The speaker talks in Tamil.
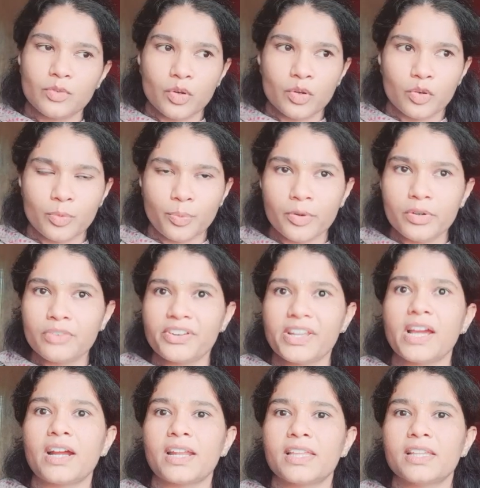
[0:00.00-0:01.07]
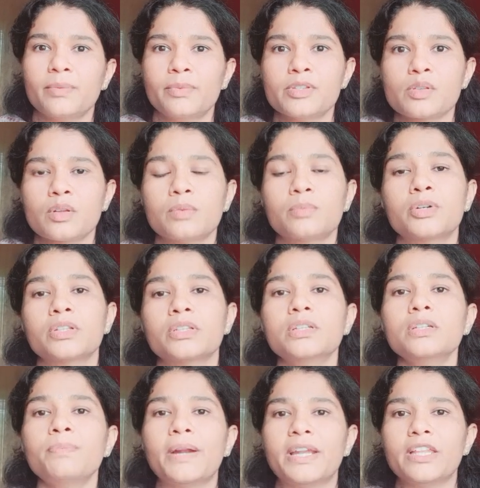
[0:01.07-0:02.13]
ஒரு ஒரு பொருள் ஃப்ரீயாக கிடைக்குது அப்படின்னு சொல்லும்பொழுது
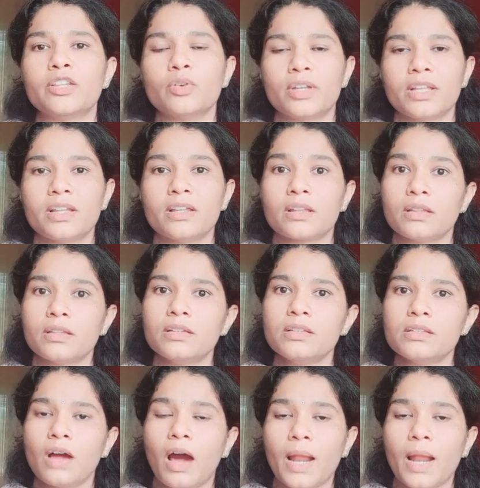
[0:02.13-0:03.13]
பட்டி தொட்டியிலேருந்து